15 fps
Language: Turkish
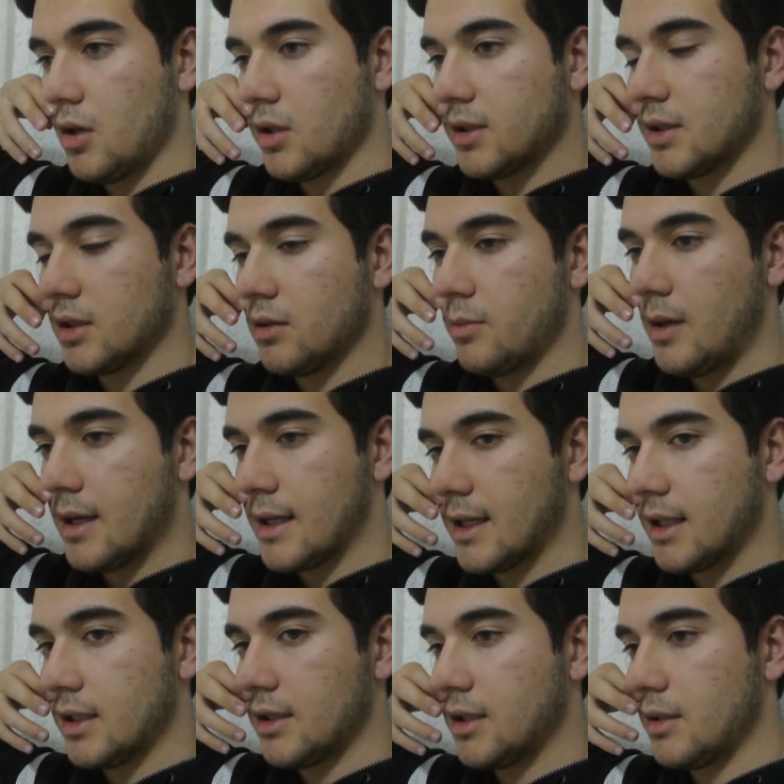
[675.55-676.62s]
Sanırım
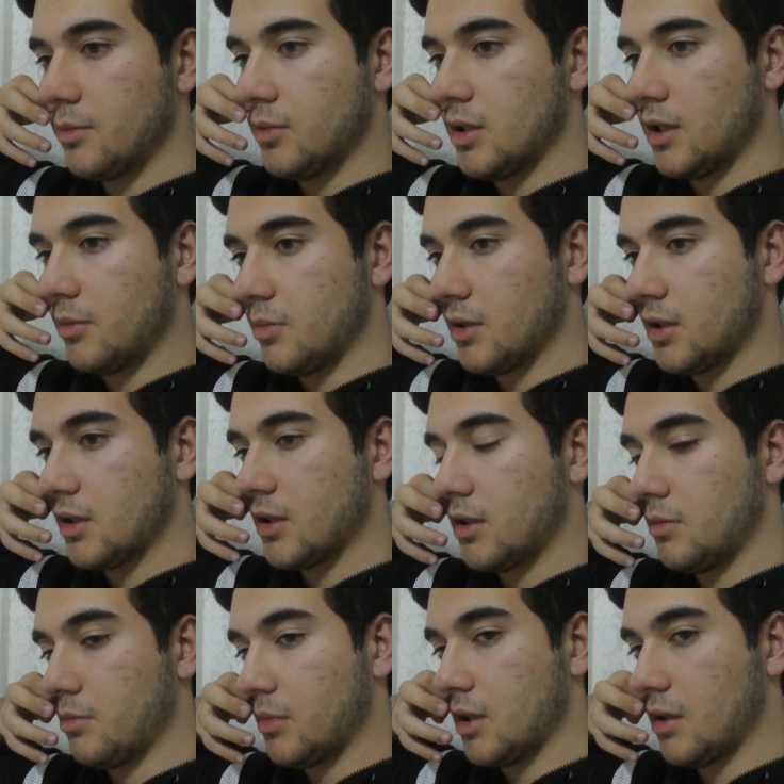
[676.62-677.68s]
erken giderim dayımla
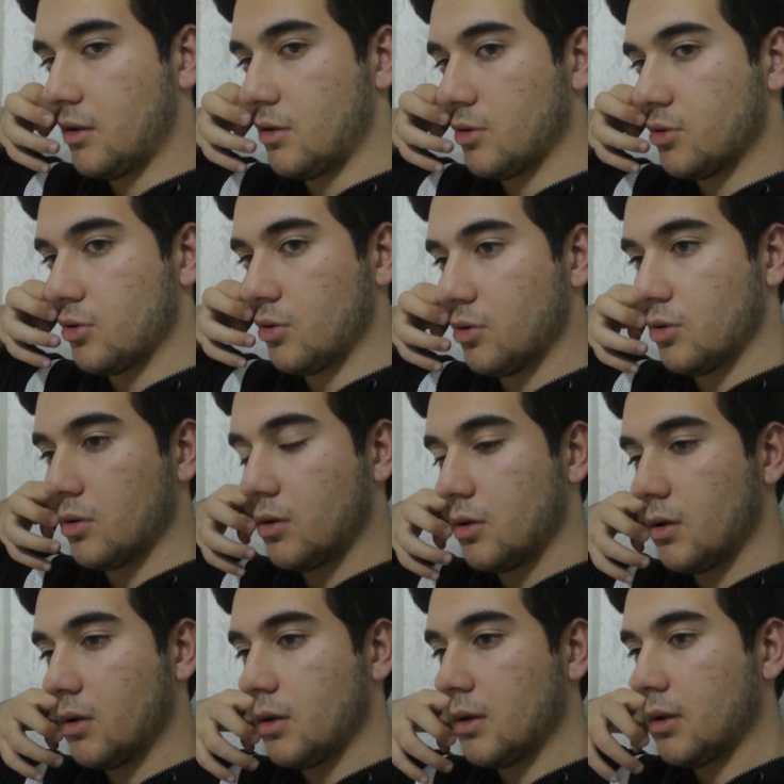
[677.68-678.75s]
gibime geliyor çünkü
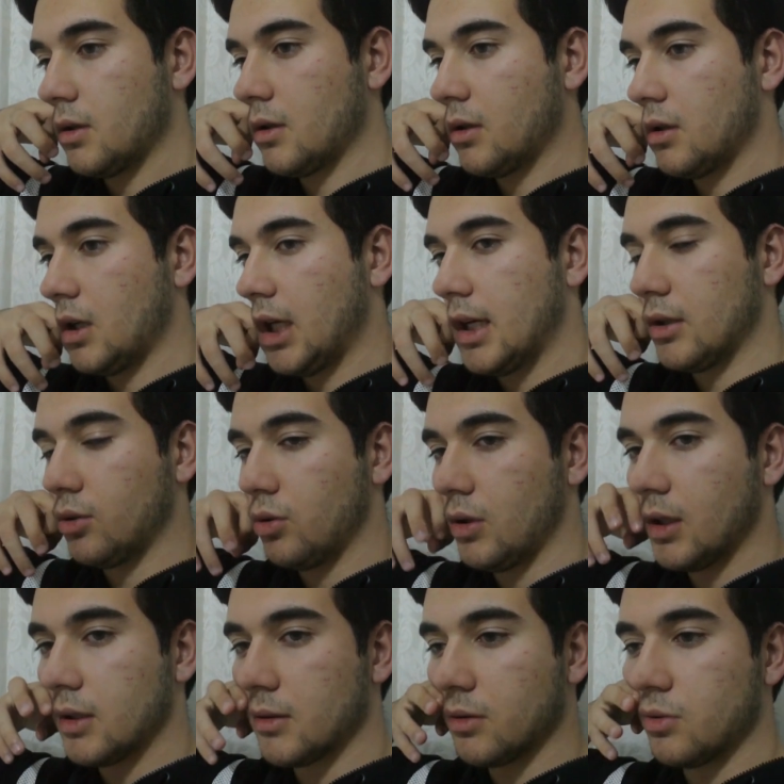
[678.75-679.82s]
yani
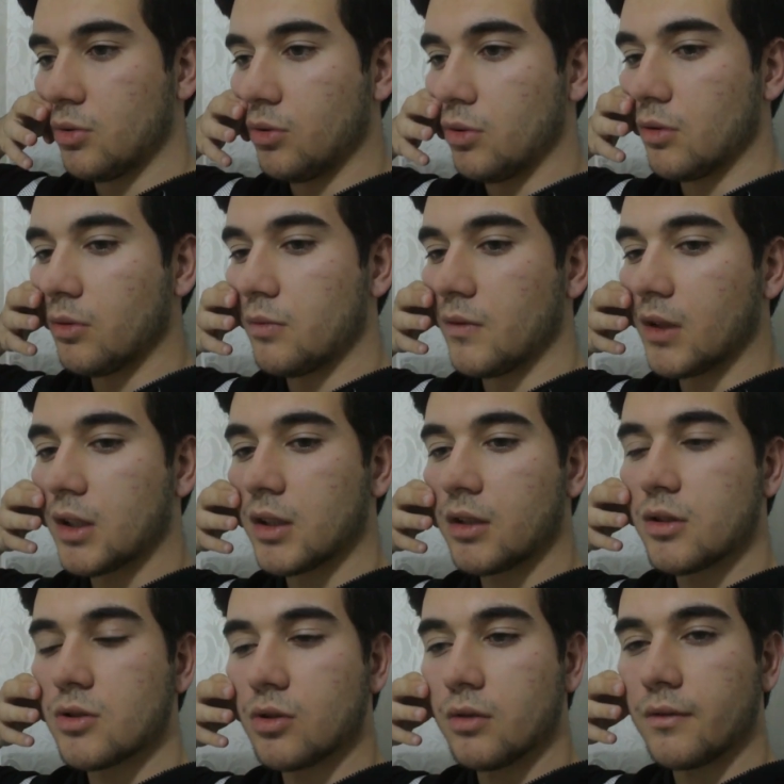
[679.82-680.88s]
dükkanda duruyorum vakit
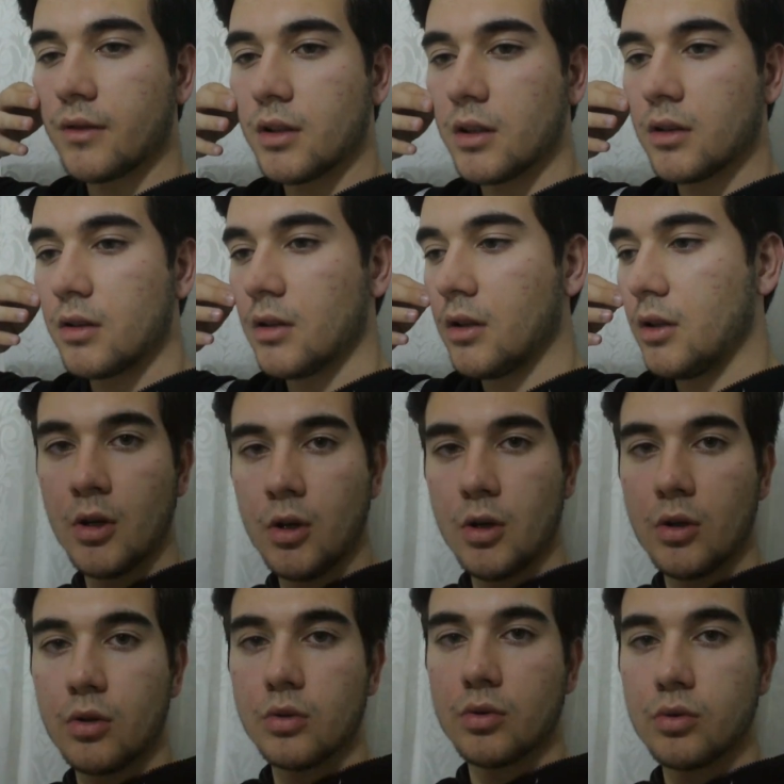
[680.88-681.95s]
geçiyor falan.
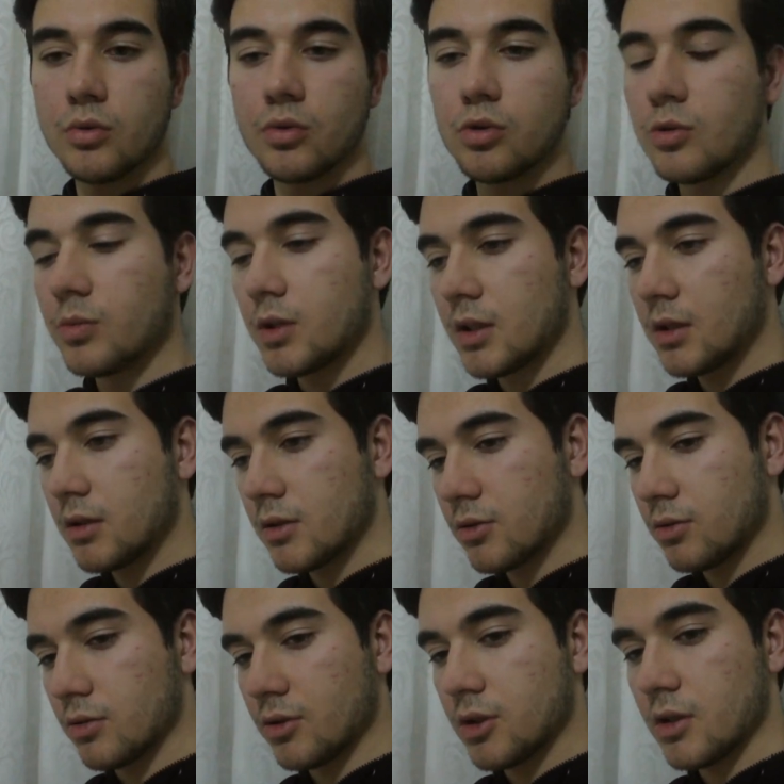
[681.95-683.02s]
Durumlar
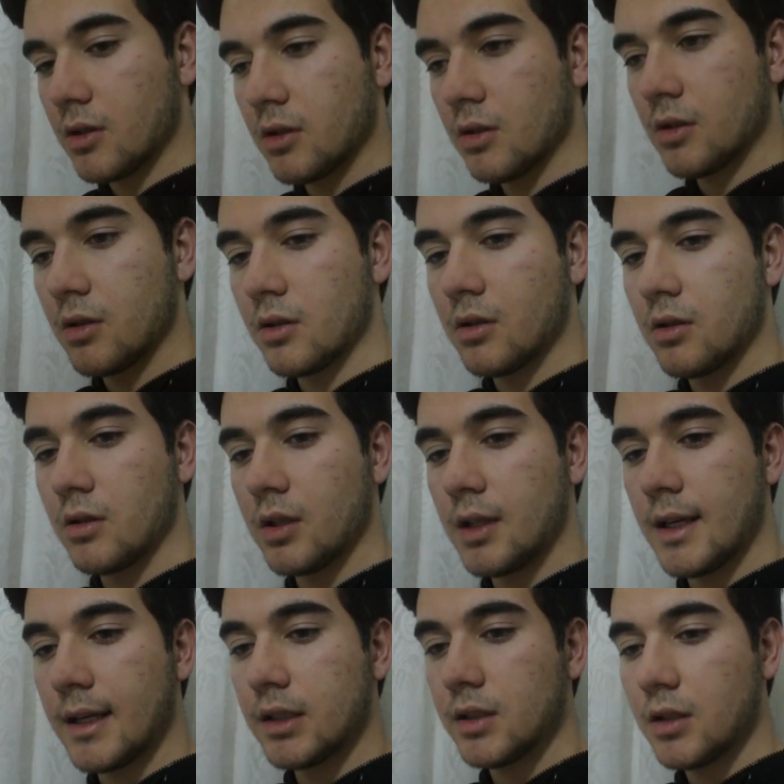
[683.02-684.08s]
nasıl olacak?
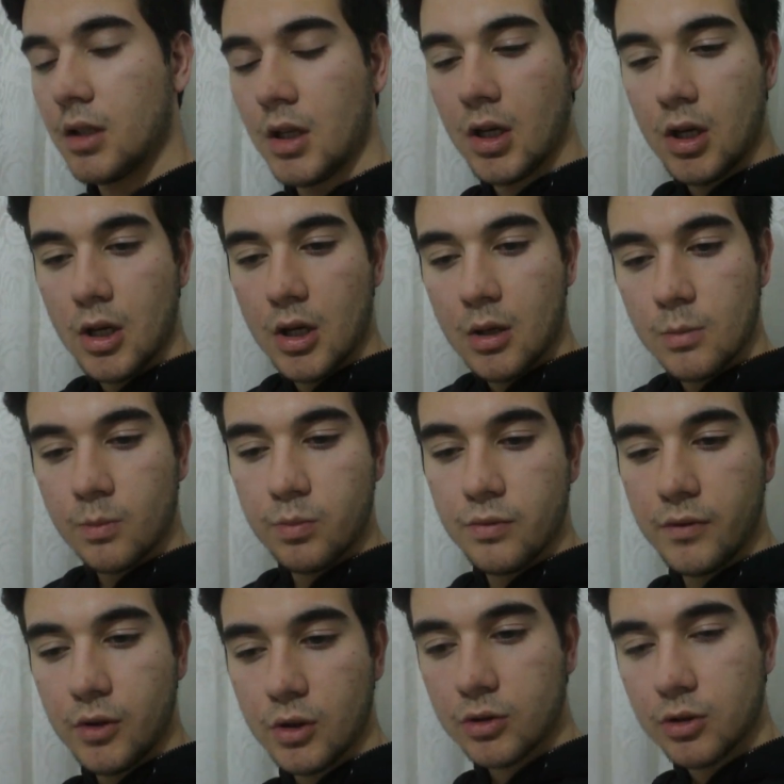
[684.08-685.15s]
Yani bu
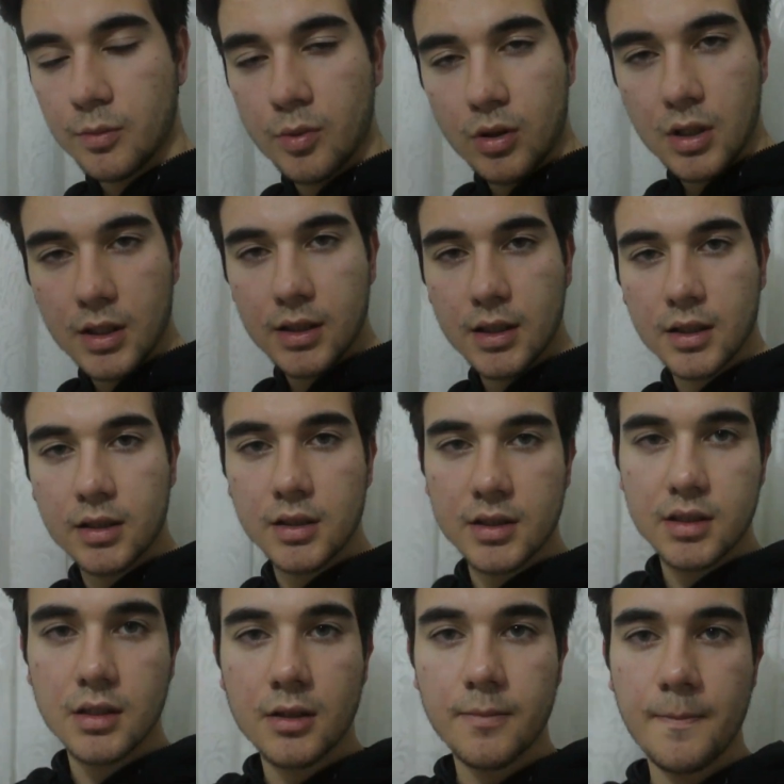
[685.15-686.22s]
vlog da böyleydi
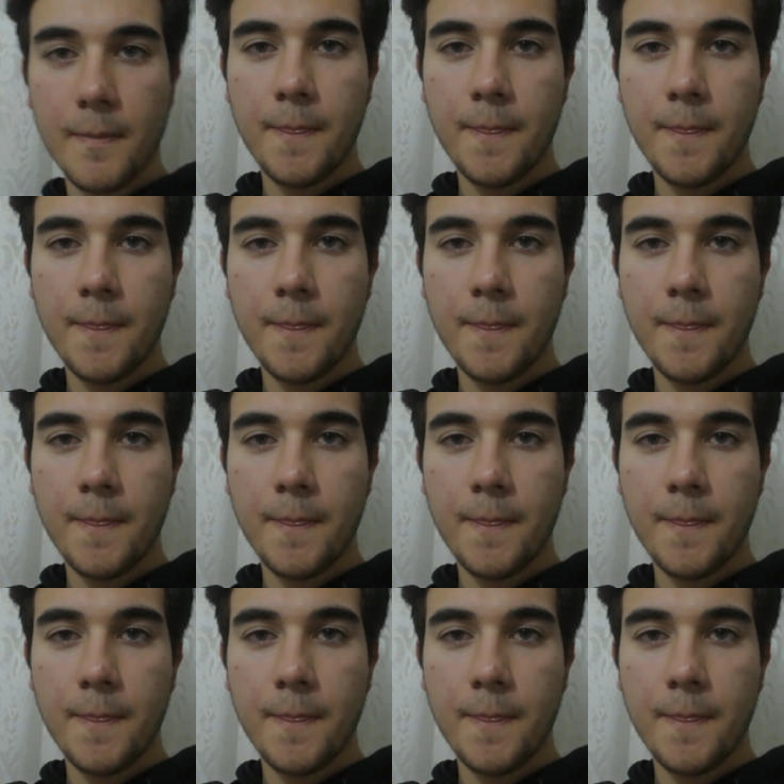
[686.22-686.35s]
arkadaşlar.